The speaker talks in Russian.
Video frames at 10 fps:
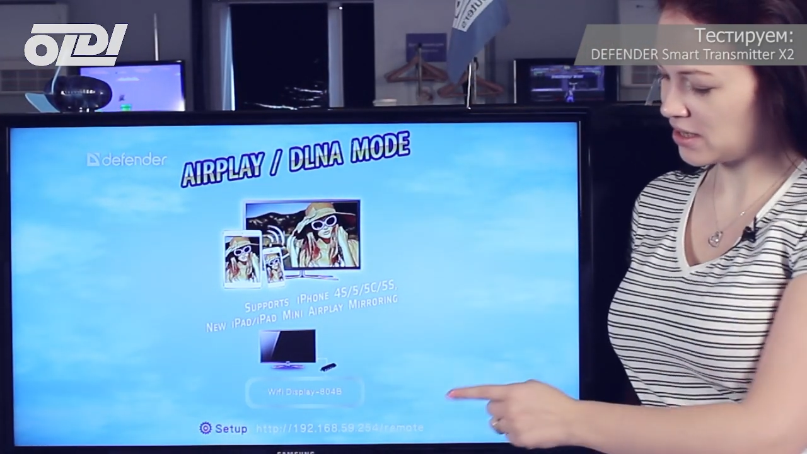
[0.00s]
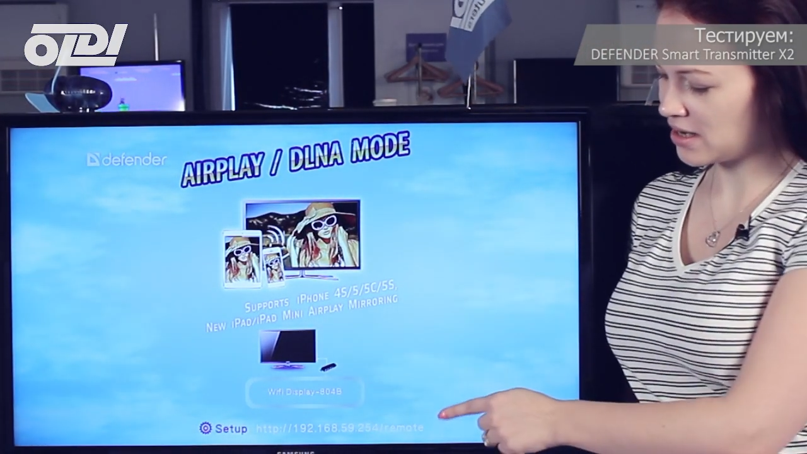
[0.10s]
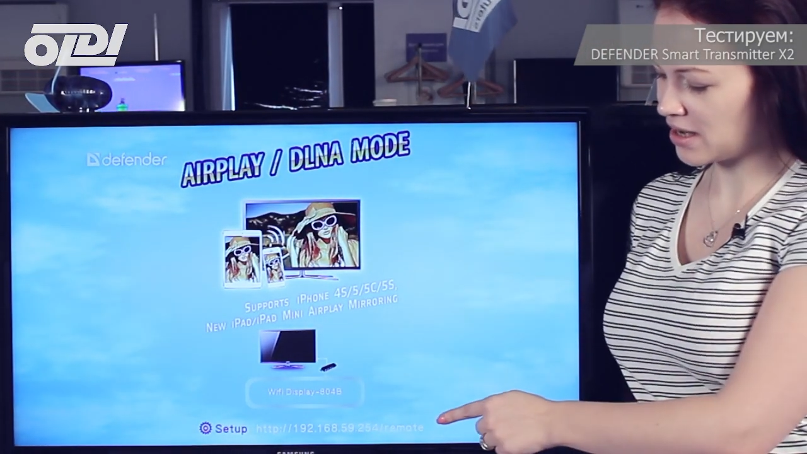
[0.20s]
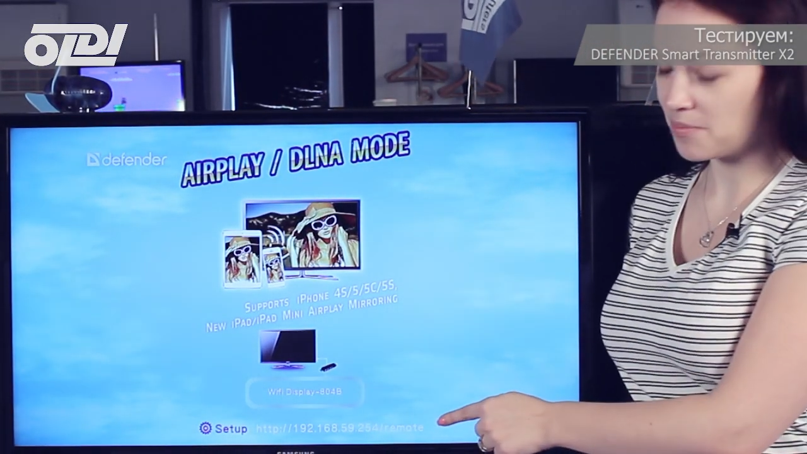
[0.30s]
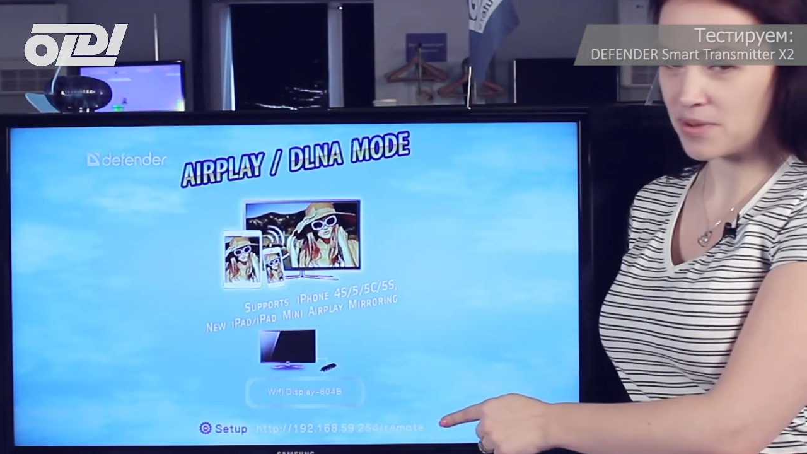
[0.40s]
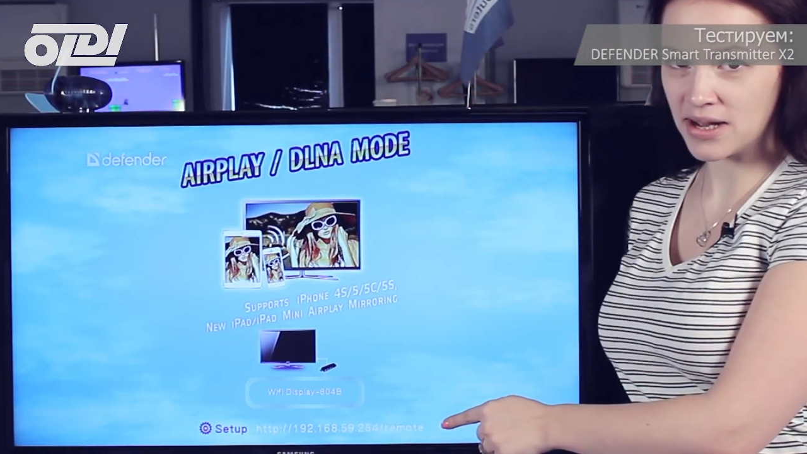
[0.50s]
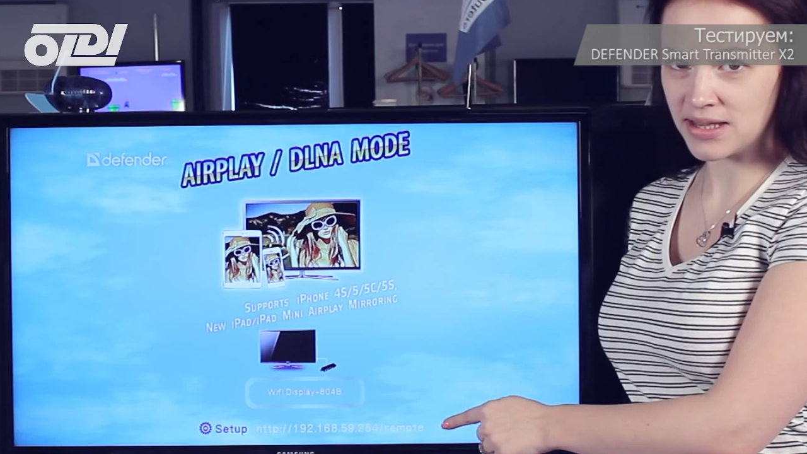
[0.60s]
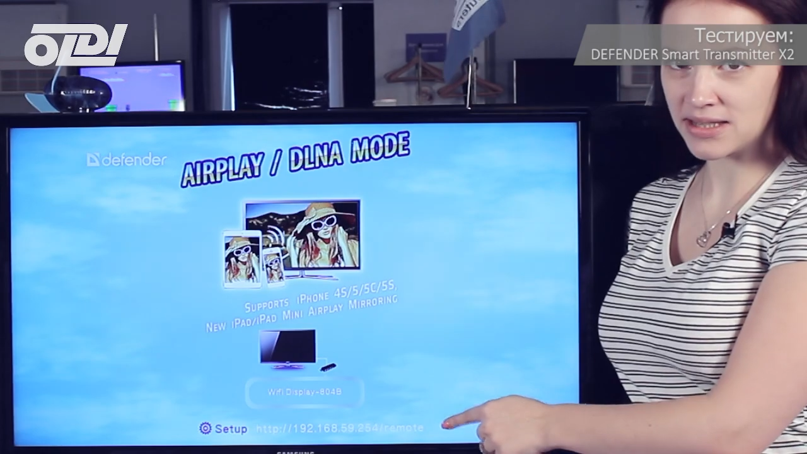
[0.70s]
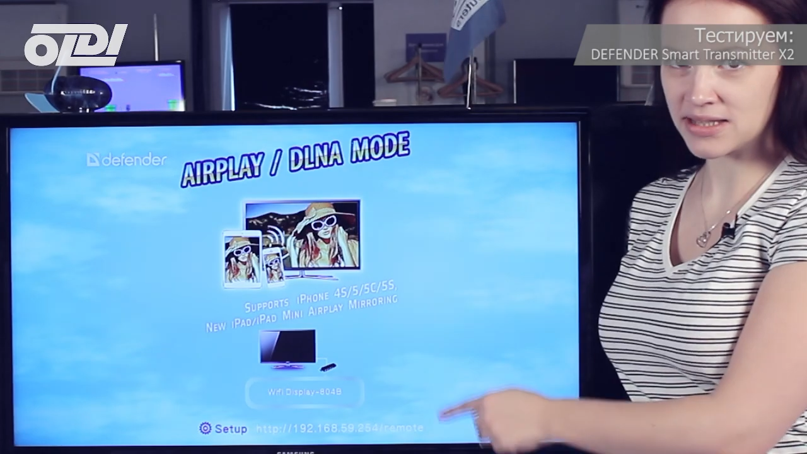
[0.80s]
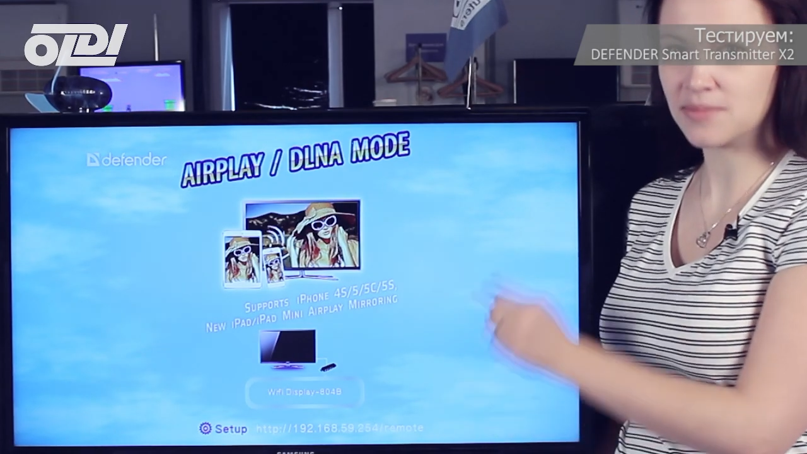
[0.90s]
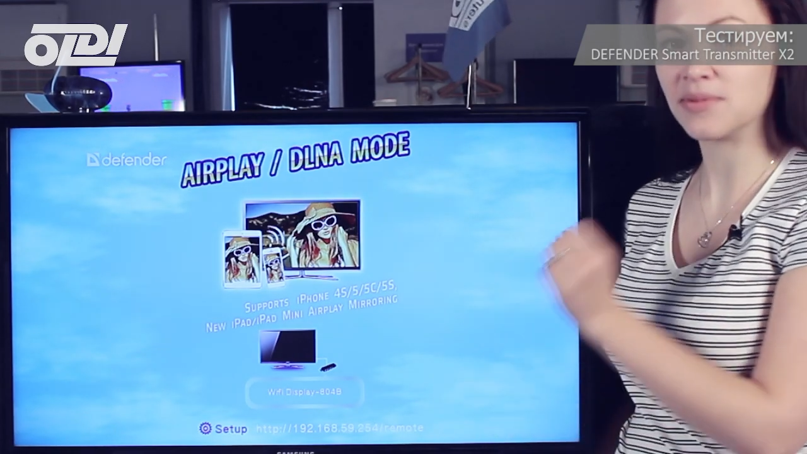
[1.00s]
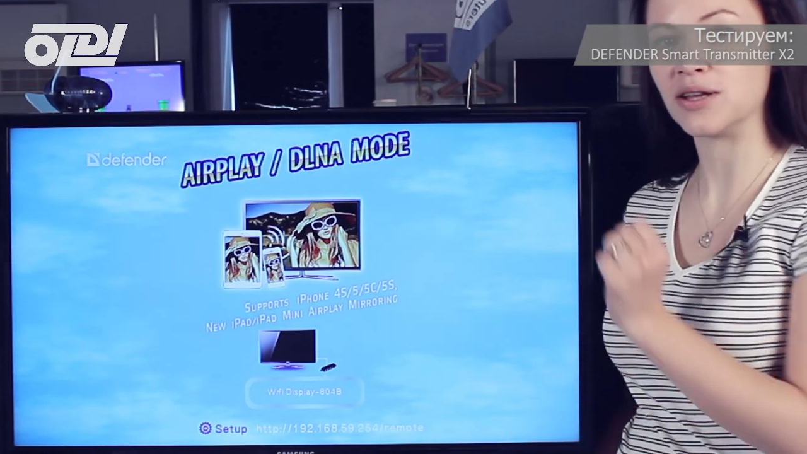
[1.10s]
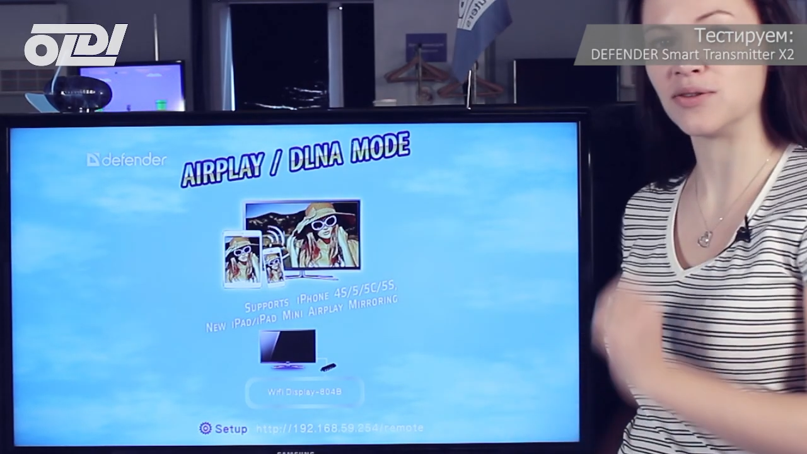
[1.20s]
и IP-адресом для